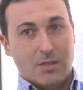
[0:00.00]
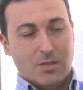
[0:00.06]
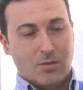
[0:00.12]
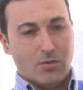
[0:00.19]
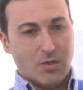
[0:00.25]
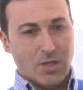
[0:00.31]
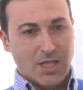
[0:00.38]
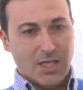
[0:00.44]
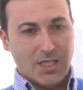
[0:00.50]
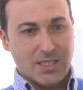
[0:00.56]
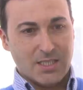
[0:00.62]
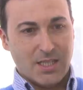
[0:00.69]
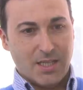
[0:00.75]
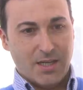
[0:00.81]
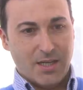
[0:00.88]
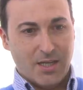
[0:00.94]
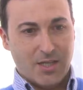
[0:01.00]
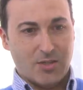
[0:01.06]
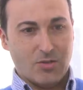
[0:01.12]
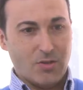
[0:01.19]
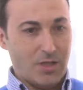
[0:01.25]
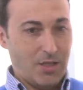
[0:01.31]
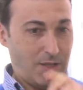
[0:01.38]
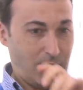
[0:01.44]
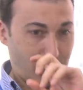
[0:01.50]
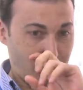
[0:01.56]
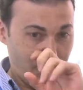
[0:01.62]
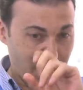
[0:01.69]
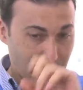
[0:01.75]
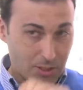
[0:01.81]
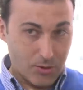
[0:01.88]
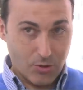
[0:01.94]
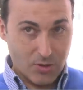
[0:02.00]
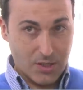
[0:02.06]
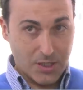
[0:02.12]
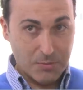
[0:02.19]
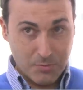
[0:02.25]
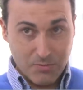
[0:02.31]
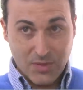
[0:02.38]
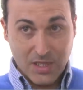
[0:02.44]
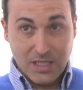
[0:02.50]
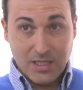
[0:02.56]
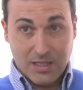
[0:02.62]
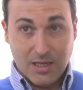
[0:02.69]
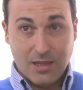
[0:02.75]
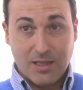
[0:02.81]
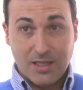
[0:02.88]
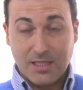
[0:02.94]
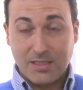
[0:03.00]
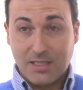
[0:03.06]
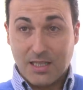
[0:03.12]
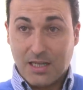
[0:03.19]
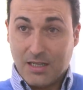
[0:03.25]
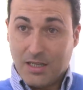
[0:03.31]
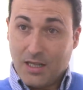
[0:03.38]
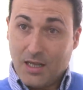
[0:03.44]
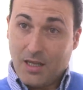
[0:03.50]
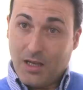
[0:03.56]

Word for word: Google es quien es hoy en el 2014 gracias a